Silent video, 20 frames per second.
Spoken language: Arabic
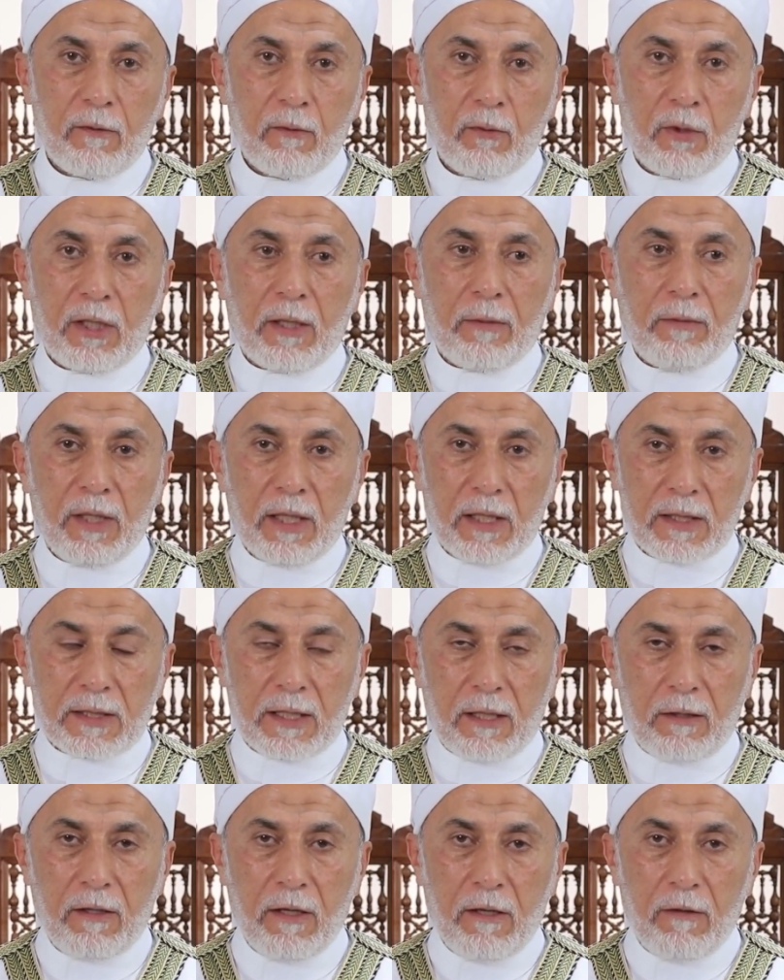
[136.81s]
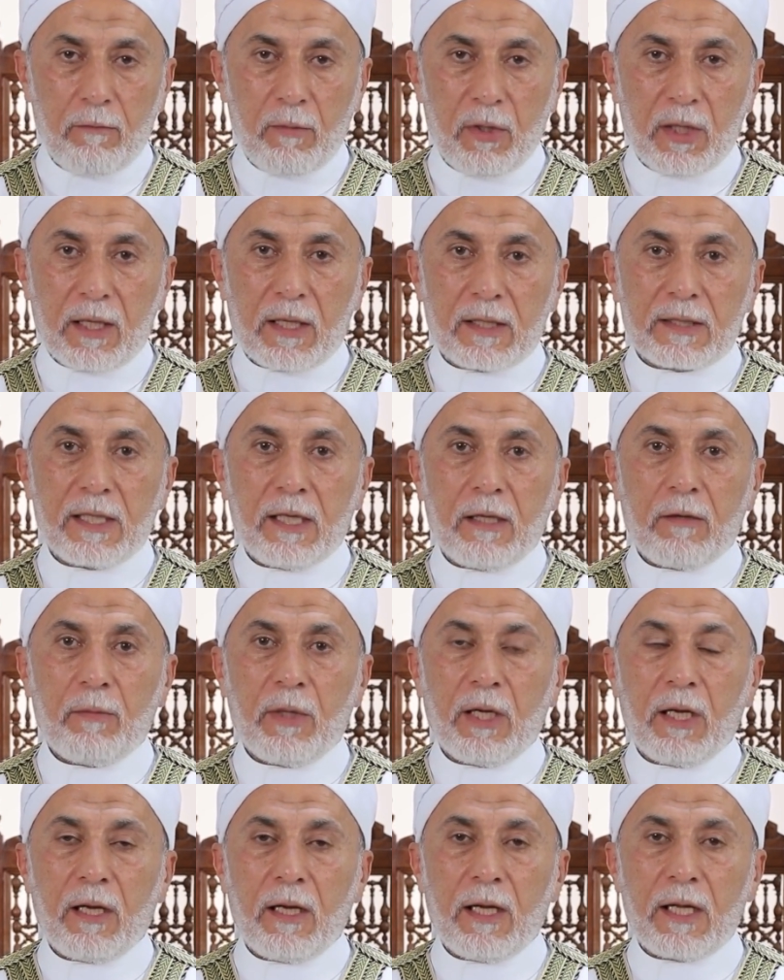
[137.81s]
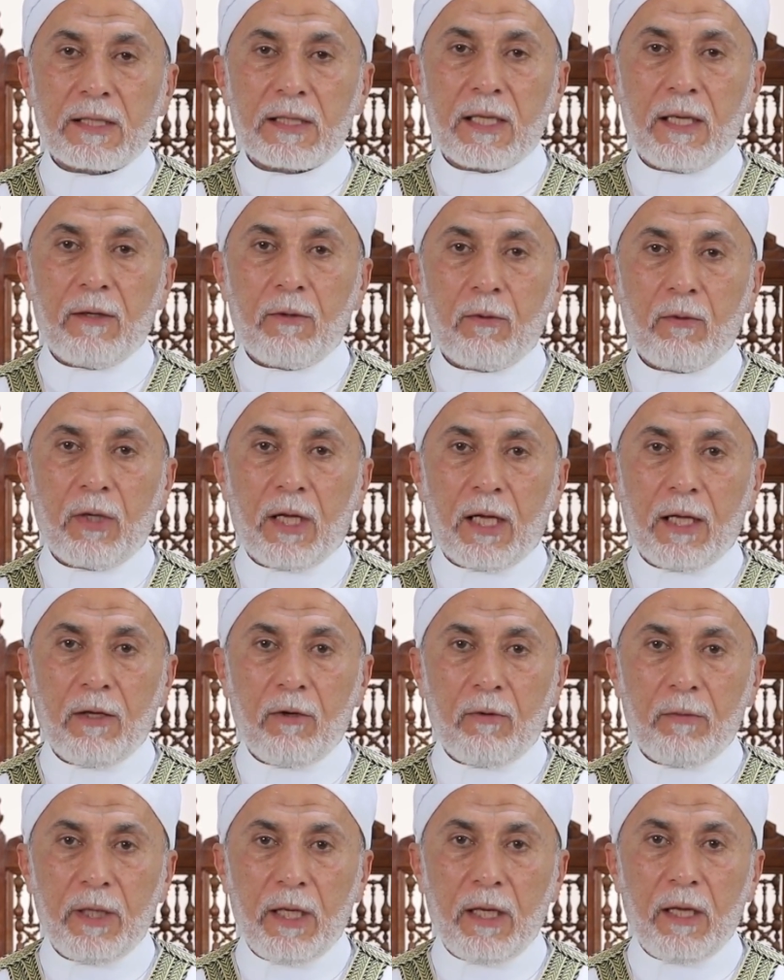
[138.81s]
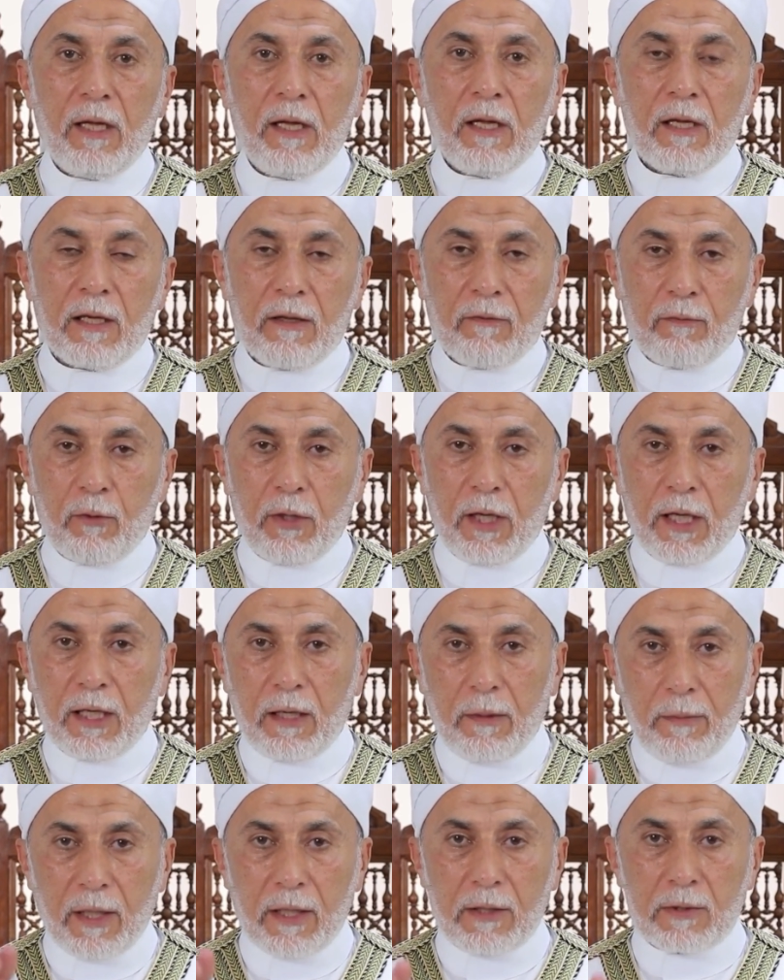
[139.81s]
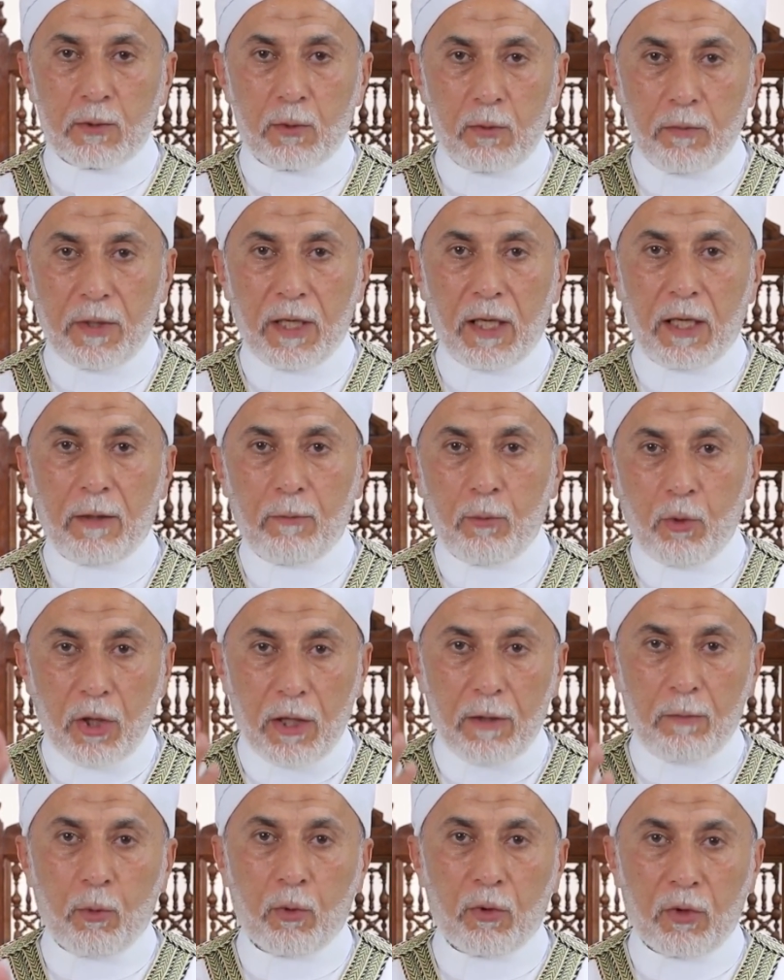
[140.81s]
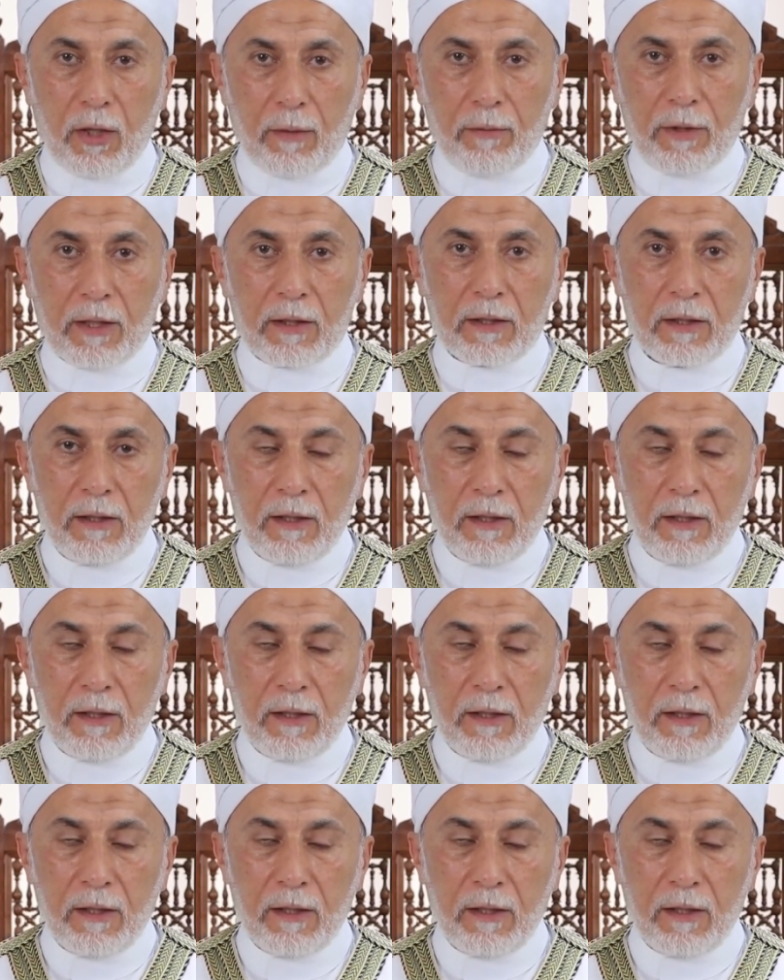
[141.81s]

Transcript: وده بيحصل من كثير من الناس اللي نقول عليهم ايه ده فلان ده مجذوب كلامه غير منضبط